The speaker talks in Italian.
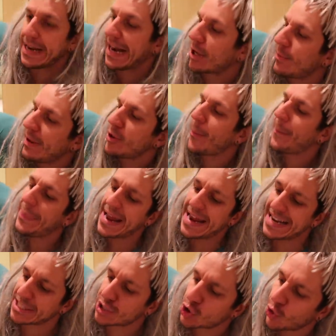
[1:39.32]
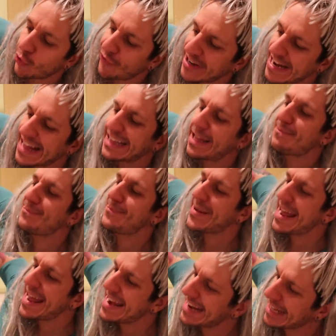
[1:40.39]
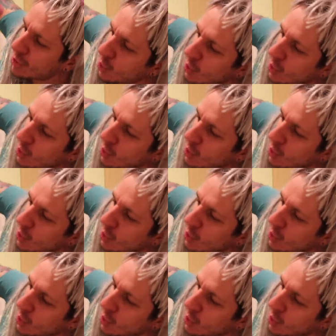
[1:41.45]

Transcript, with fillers: Mi raccomando bene, strofinate bene